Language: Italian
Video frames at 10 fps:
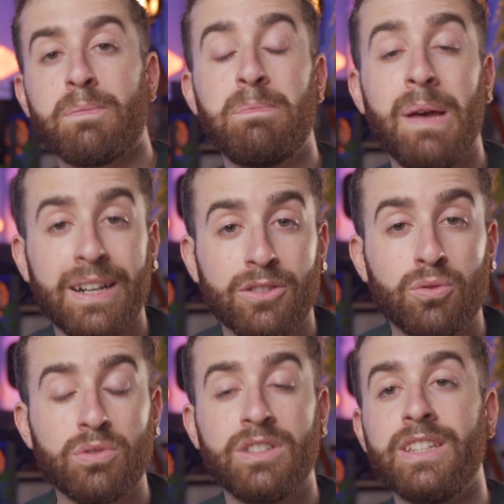per
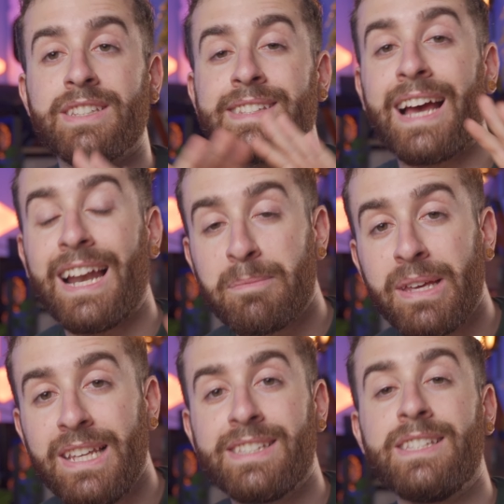tutti,
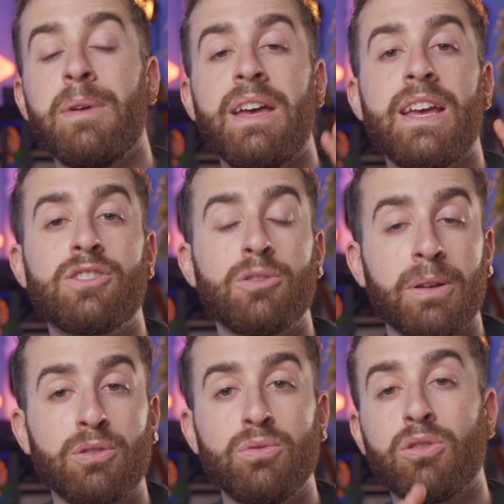scalabilissime e
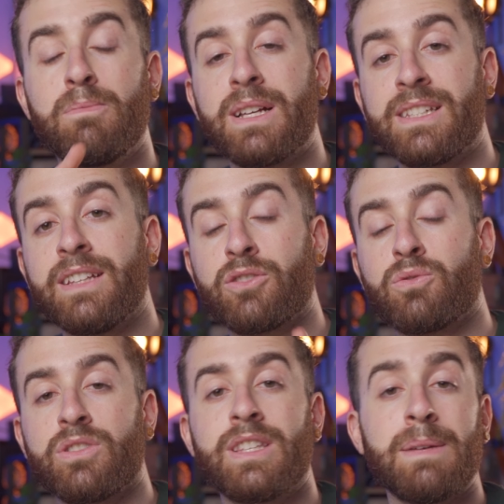soprattutto basate su
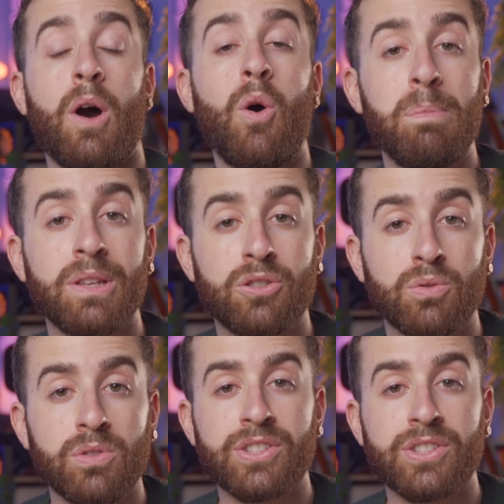un sistema open source